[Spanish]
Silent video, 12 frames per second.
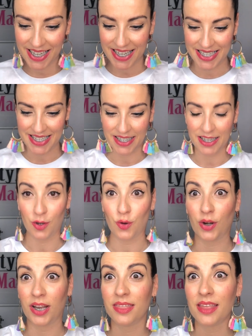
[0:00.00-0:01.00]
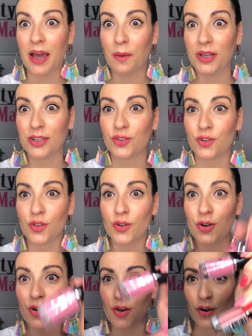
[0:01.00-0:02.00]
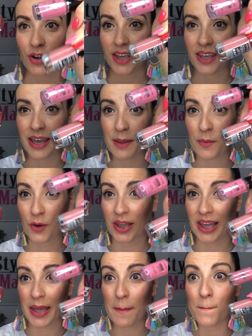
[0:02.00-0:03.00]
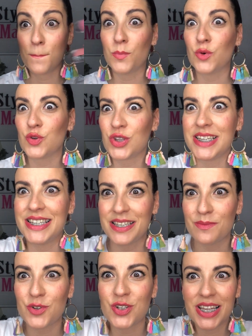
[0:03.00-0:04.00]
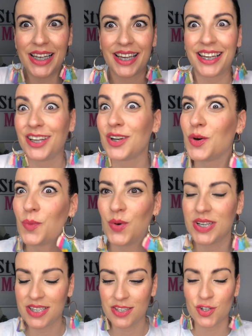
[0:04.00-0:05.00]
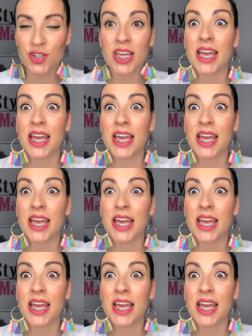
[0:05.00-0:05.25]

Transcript: así que corred a ver todos los colores que hay porque hay muchísimos, elegir los vuestros,